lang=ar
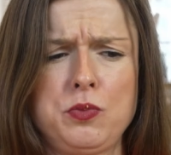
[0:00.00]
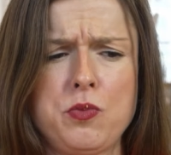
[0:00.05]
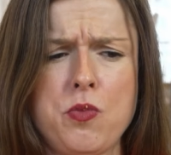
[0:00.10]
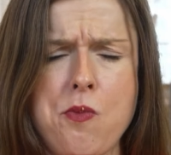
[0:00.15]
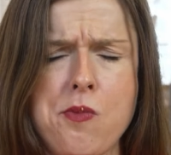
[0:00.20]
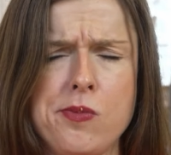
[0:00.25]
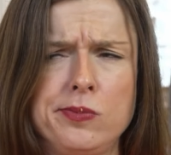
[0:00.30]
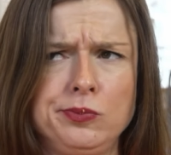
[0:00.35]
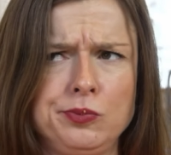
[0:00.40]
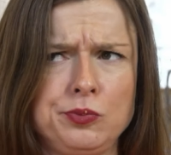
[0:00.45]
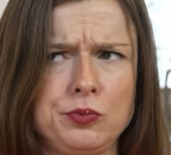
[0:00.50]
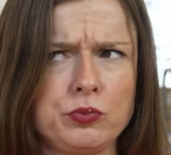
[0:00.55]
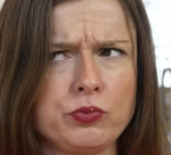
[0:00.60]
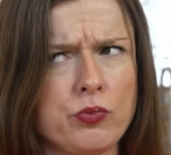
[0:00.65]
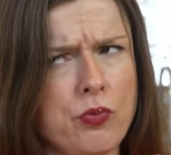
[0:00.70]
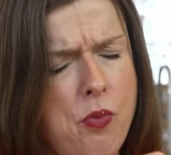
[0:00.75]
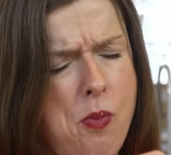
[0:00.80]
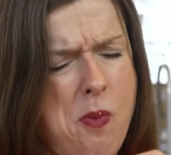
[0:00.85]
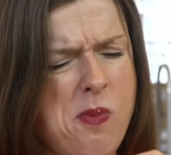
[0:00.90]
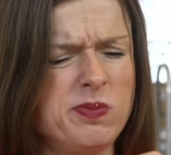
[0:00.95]
أليس
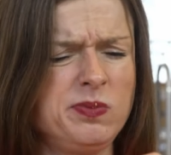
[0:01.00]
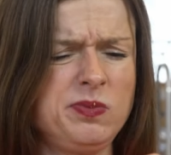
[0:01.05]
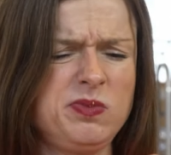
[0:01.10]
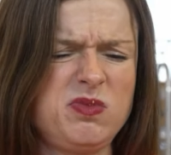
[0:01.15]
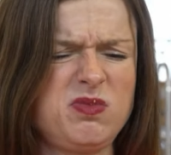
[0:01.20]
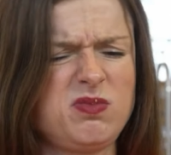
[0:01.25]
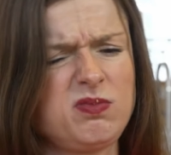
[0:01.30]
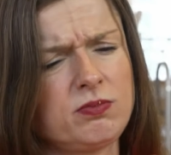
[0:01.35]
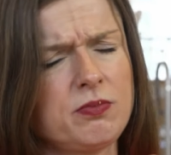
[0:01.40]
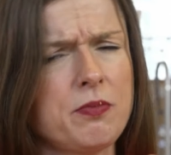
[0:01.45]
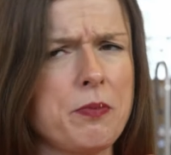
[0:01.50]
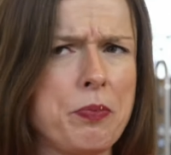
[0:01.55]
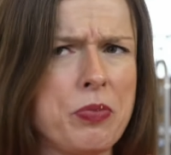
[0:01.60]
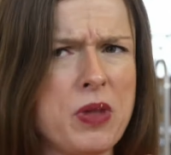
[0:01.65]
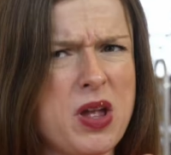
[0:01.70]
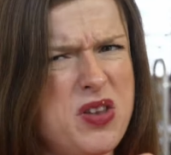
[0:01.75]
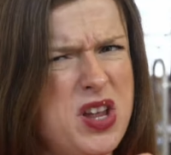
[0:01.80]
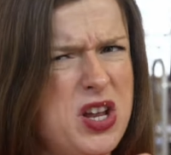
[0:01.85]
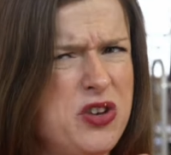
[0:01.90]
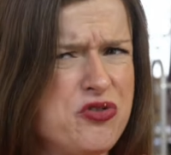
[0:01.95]
طعمه لذيذ؟
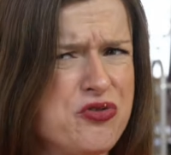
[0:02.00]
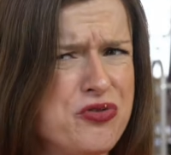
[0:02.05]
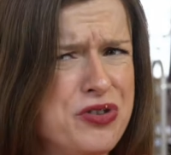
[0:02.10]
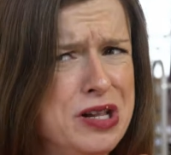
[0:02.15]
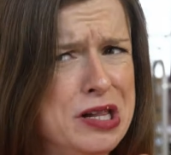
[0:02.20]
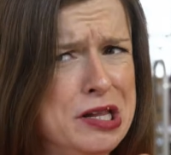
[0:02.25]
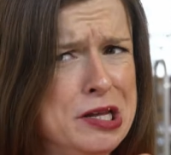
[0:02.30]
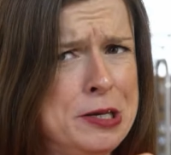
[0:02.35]
ليس